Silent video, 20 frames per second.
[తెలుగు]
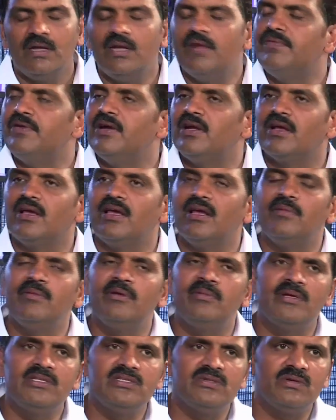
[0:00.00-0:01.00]
డెఫినెట్గా ఇలా
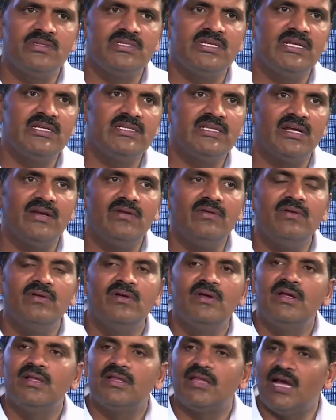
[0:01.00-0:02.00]
మీరు మంచి క్వశ్చన్ వేశారు
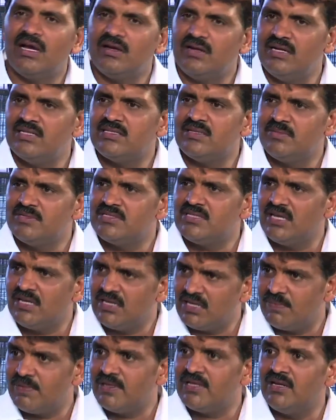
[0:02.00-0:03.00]
తాగునీటి సమస్య
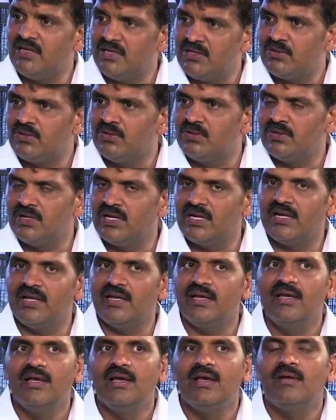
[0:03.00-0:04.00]
ఇంకా ప్రజలు ఎదుర్కొంటున్నారని
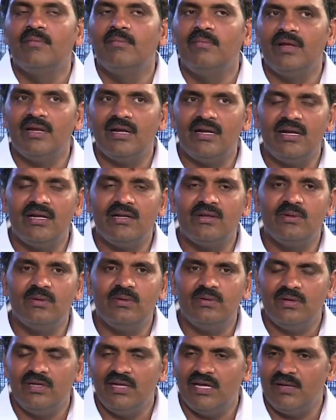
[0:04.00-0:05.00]
మీరు అన్నట్టు
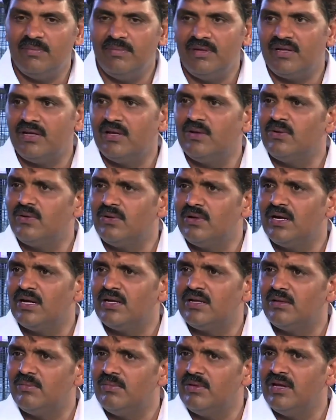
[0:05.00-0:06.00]
ఇలా మీరు రింగ్ రోడ్
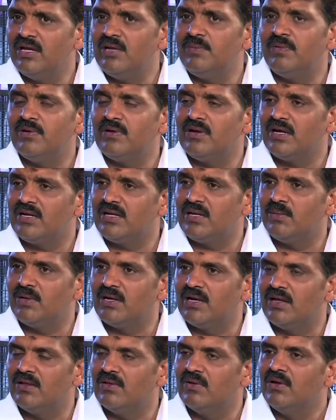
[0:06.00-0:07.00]
కట్టాము ఎయిర్పోర్ట్
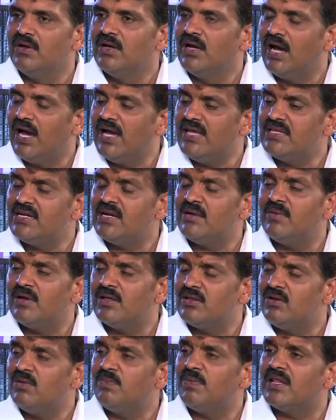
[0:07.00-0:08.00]
కట్టామని కాదు
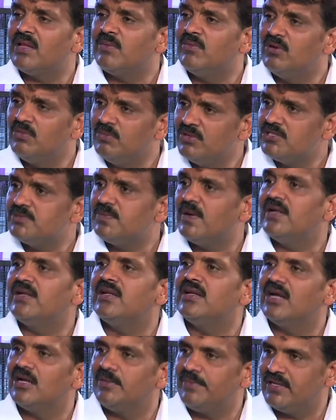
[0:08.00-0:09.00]
హైదరాబాద్లో పదమూడు
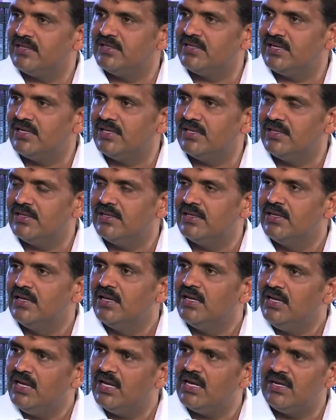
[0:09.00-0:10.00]
మున్సిపాలిటీలు కలపడం జరిగింది
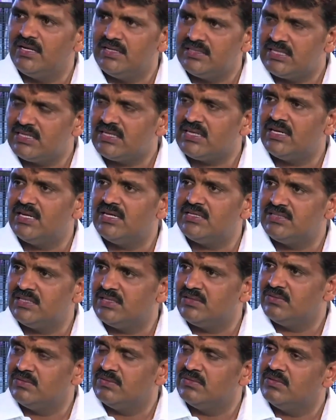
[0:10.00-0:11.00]
ఇవాళ
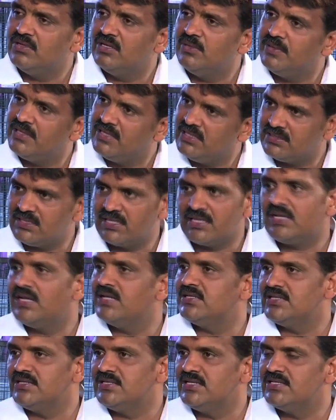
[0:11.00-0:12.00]
డిసెంట్రలైజేషన్ వదిలిపెట్టి
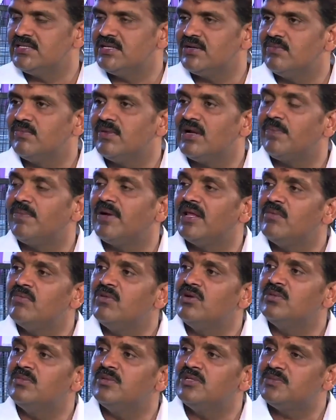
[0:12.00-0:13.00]
సెంట్రలైజేషన్ చేశారు మరి ఆ
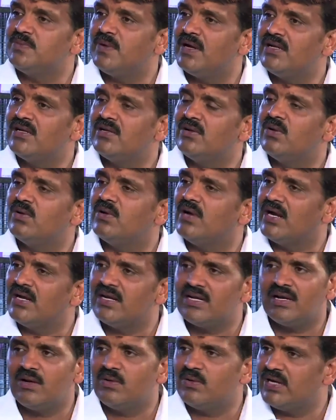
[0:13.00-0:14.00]
పదమూడు మున్సిపాలిటీలో
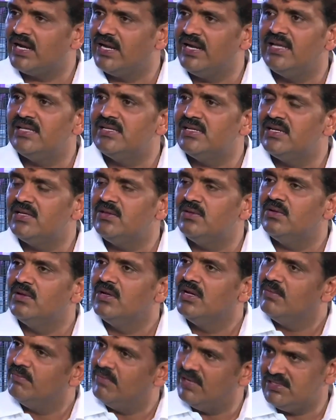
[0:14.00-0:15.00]
అండర్గ్రౌండ్ డ్రైనేజ్ లేదు
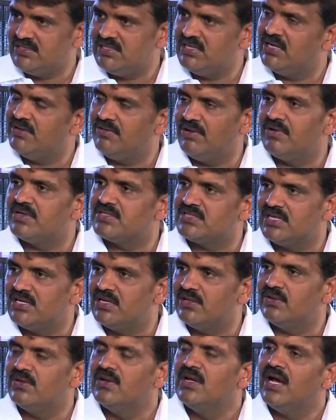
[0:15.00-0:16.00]
మంచినీళ్ళ వ్యవస్థ
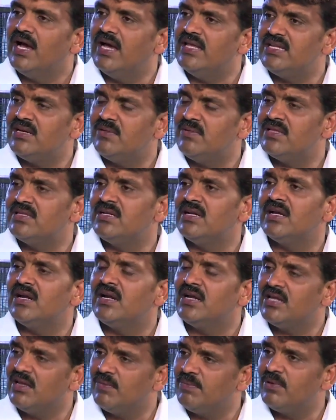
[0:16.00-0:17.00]
లేదు హైదరాబాద్
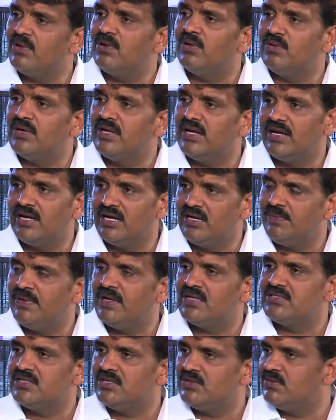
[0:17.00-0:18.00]
నగరానికి ఎప్పుడో ఉండే
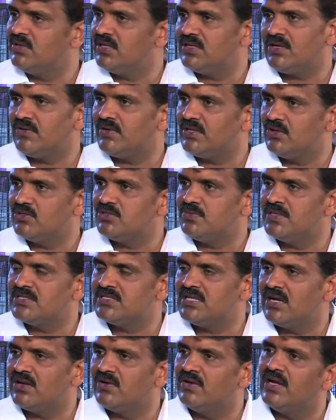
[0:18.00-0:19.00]
గండిపేట చెరువు ఉండే తర్వాత
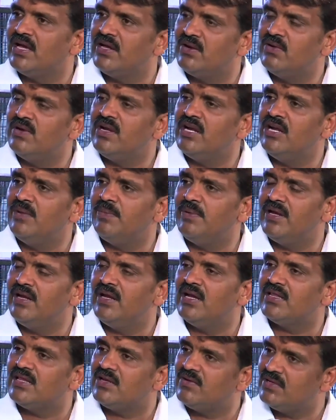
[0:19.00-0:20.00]
ఉస్మాన్ సాగర్ ఉండే అవి రెండు
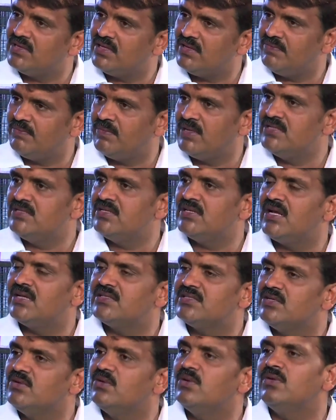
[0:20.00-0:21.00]
ఎండిపోయినాయి ఆ తర్వాత మంజీరా
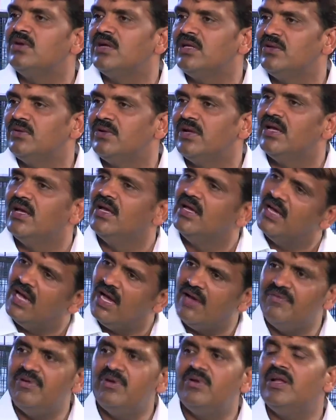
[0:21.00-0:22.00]
సింగూరు ఉన్నది ఉండే
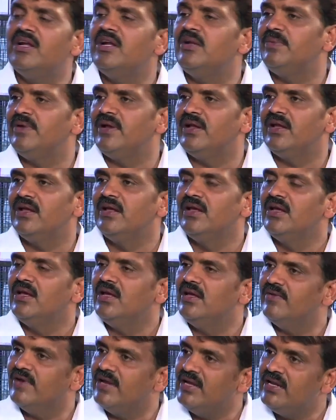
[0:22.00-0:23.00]
అవి కూడా ఎండిపోయినాయి
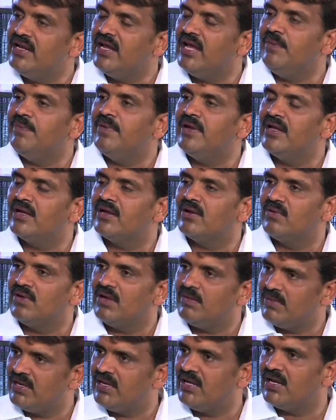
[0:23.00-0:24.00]
ఇవన్నీ అయిపోయినాక
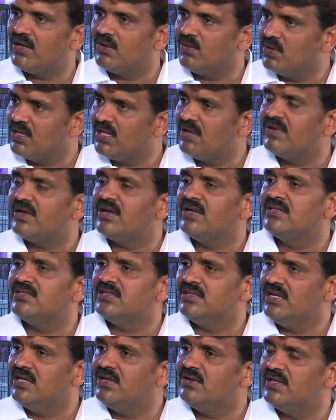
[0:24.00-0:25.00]
కూడా మరి ఇలా గోదావరి
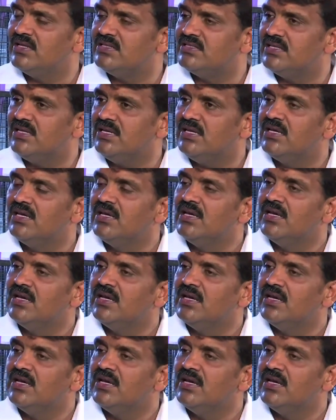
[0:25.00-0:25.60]
నుంచి నీళ్లు తెచ్చి